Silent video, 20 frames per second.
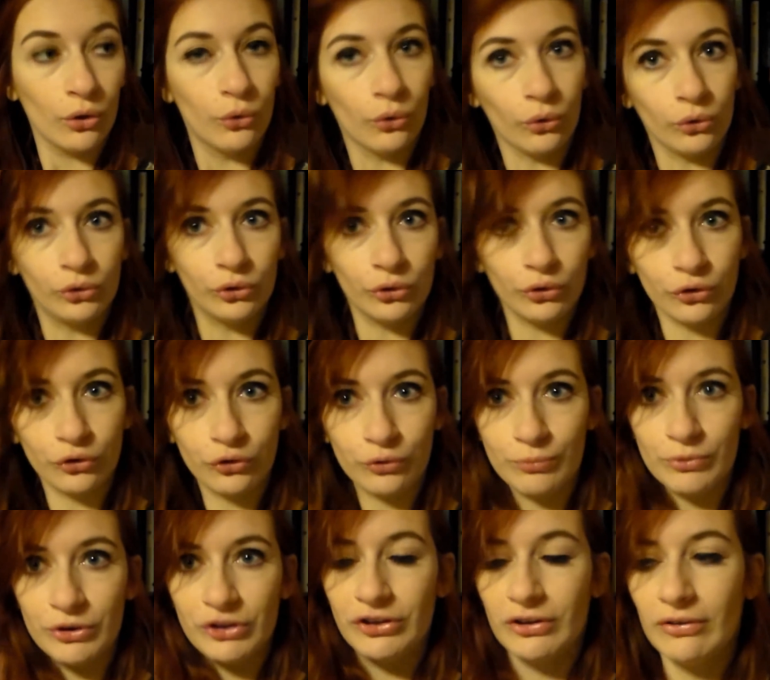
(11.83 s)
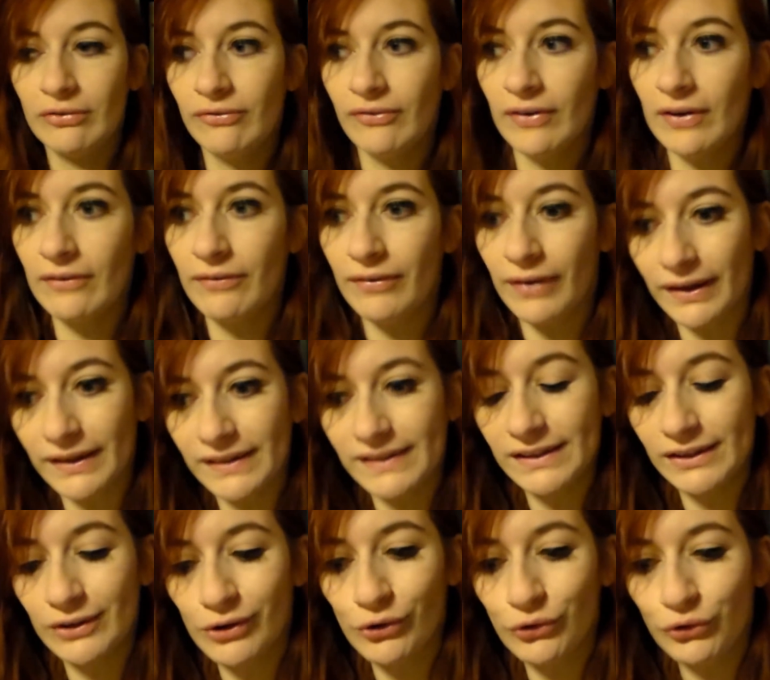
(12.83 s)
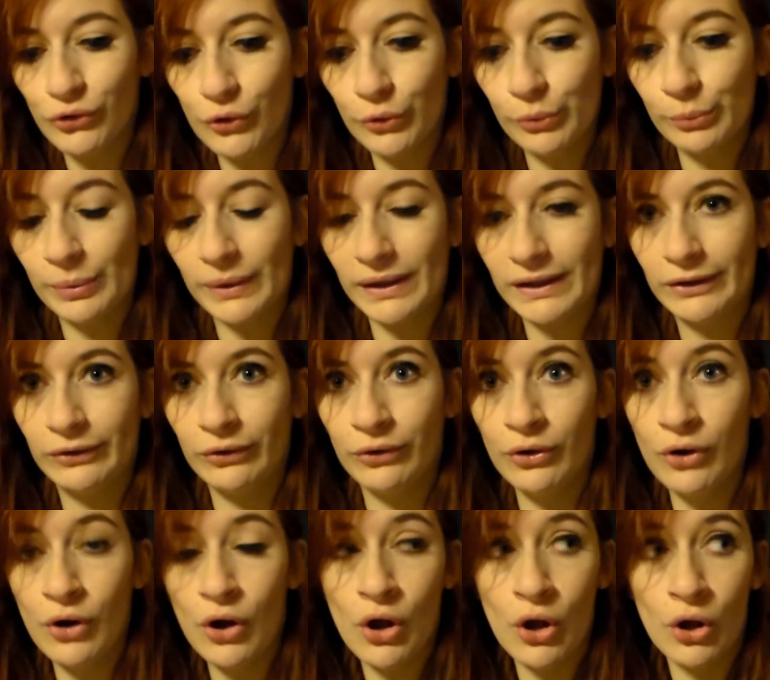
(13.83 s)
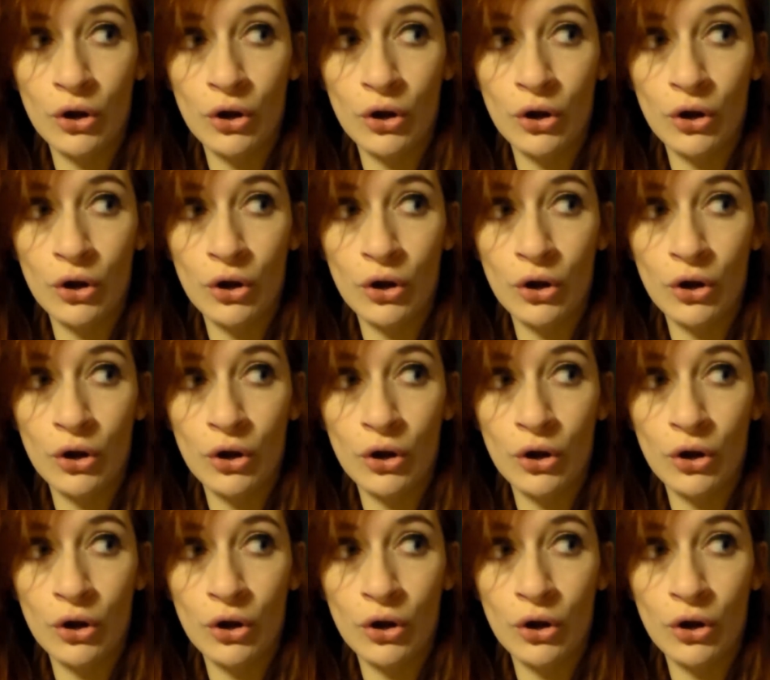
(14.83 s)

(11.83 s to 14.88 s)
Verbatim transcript: Donc euh, je me suis levée vers 6h30 parce que